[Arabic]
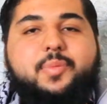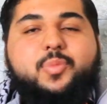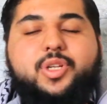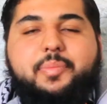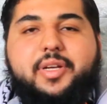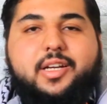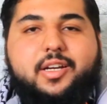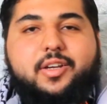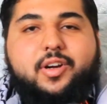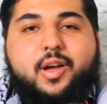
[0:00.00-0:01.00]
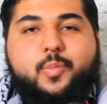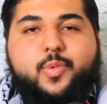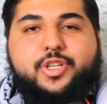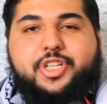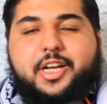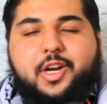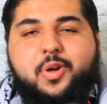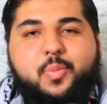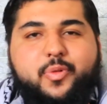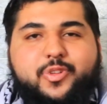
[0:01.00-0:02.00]
متابعينا الكرام ورجعنا
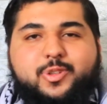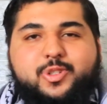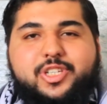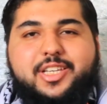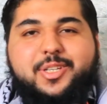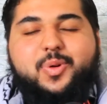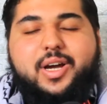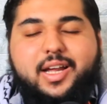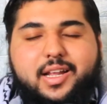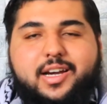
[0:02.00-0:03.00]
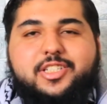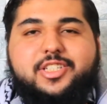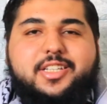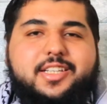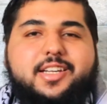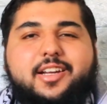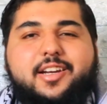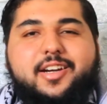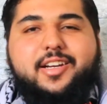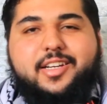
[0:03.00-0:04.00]
لكم بفيديو جديد وحلقة جديدة
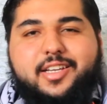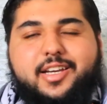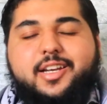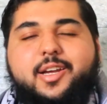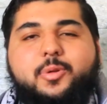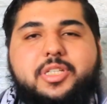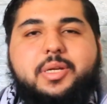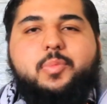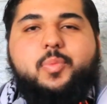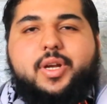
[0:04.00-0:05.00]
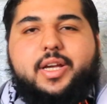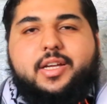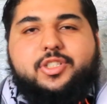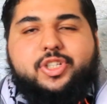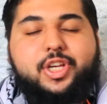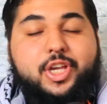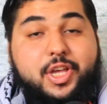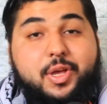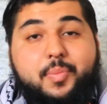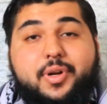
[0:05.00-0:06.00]
على قناتي أنا حسام أبو الحاج
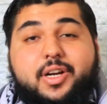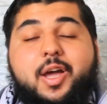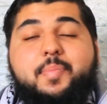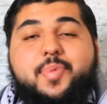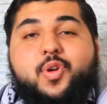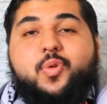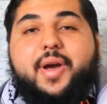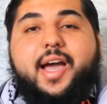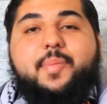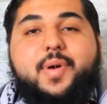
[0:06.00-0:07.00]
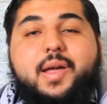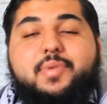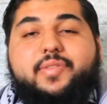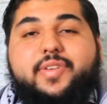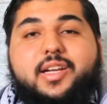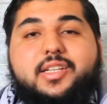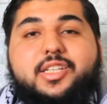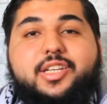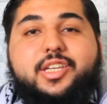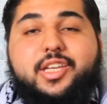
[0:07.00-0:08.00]
بنرحب بكم أحباب
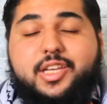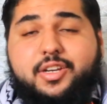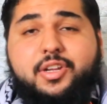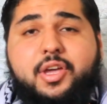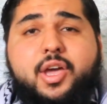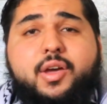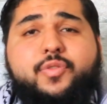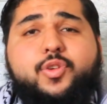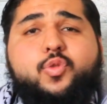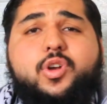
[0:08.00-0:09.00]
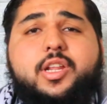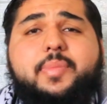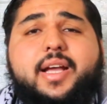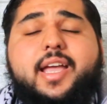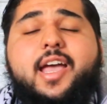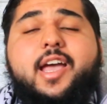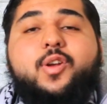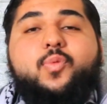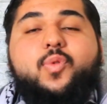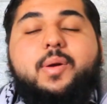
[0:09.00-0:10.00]
الفلسطينيين في كل
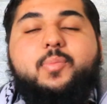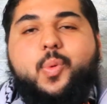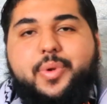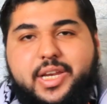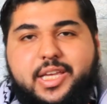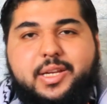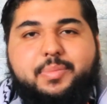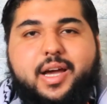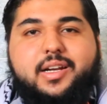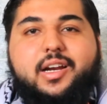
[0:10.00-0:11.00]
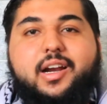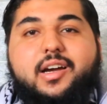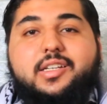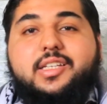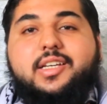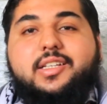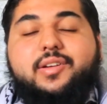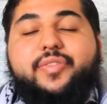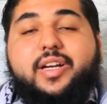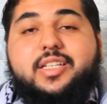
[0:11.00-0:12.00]
مكان والمؤمنين بأن القضية
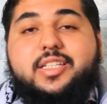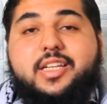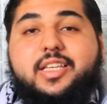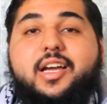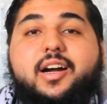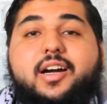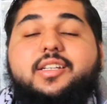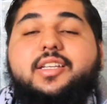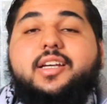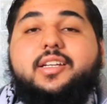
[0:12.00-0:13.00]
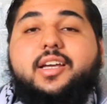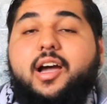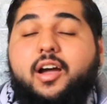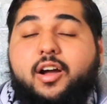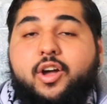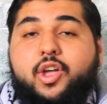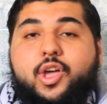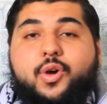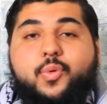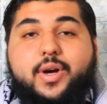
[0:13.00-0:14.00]
الفلسطينية قضية حق
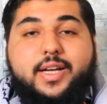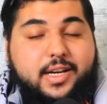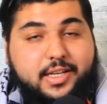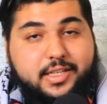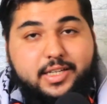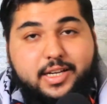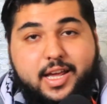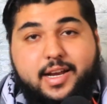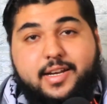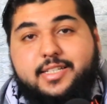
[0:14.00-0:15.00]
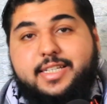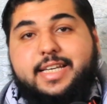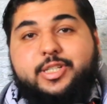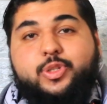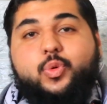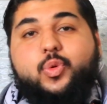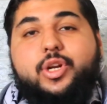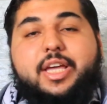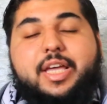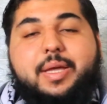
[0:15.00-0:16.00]
وأن الاحتلال
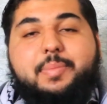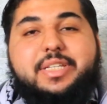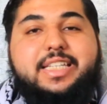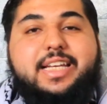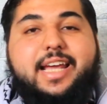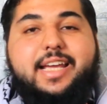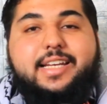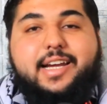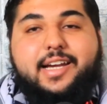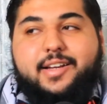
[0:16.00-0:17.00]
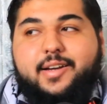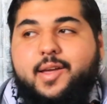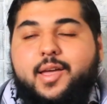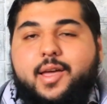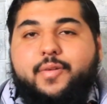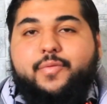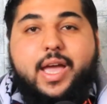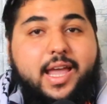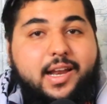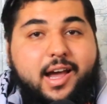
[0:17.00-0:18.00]
سيزول بإذن الله تعالى
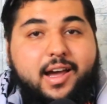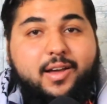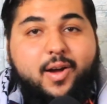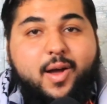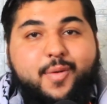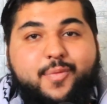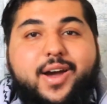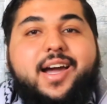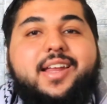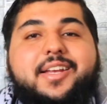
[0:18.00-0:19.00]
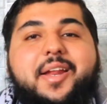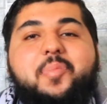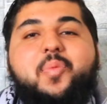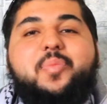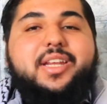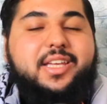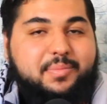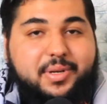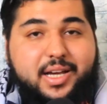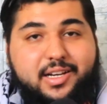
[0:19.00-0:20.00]
في هذه الحلقة فقط
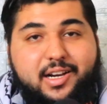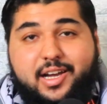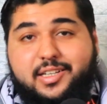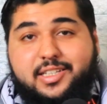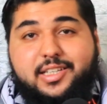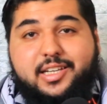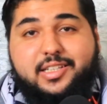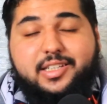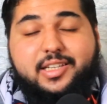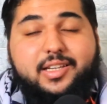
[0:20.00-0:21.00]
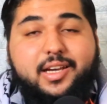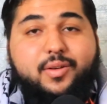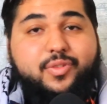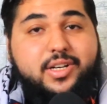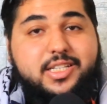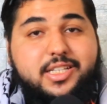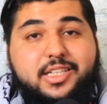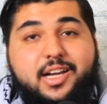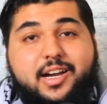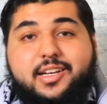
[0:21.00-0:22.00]
للمؤمنين بأن القضية
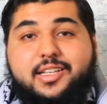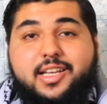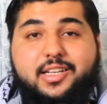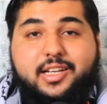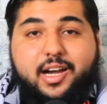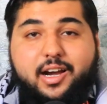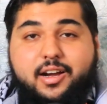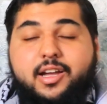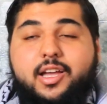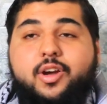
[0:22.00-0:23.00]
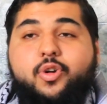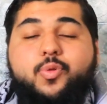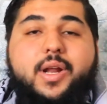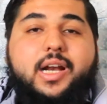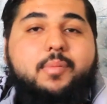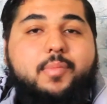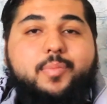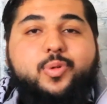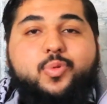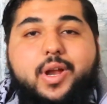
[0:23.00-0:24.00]
الفلسطينية قضية حق كل مرة لما
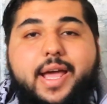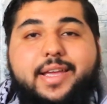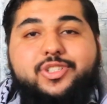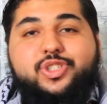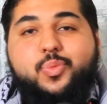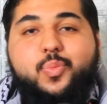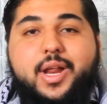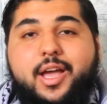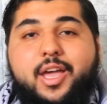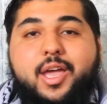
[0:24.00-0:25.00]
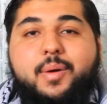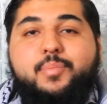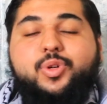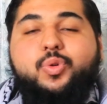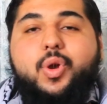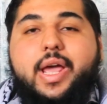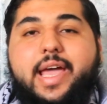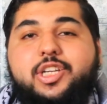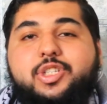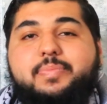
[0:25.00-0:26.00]
بنقول هاي الجملة
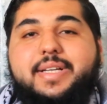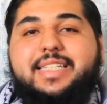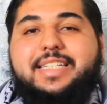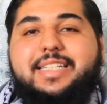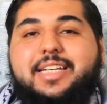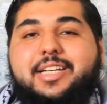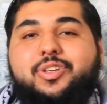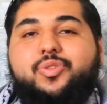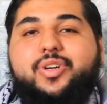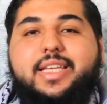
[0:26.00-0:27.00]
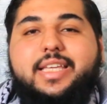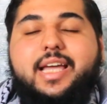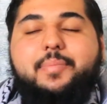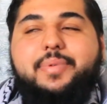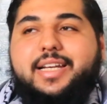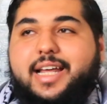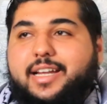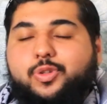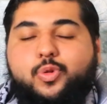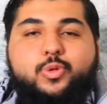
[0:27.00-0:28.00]
بنقولهاش بس إنه هي
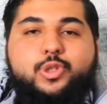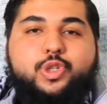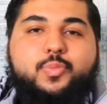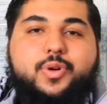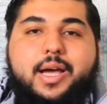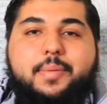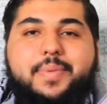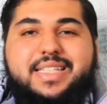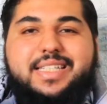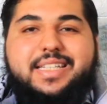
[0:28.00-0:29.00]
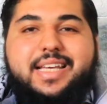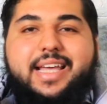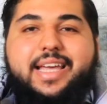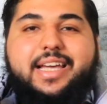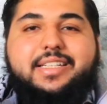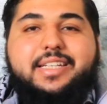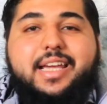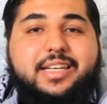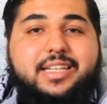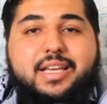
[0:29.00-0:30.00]
بأنها تكون جملة بس
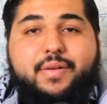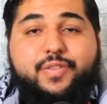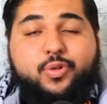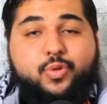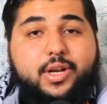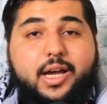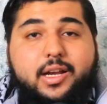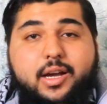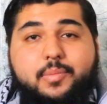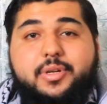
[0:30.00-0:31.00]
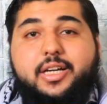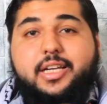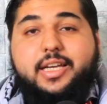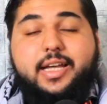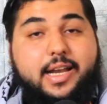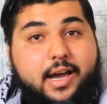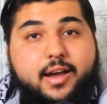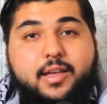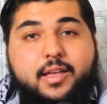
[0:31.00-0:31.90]
اعتيادية في كل حلقة بنحكيها لا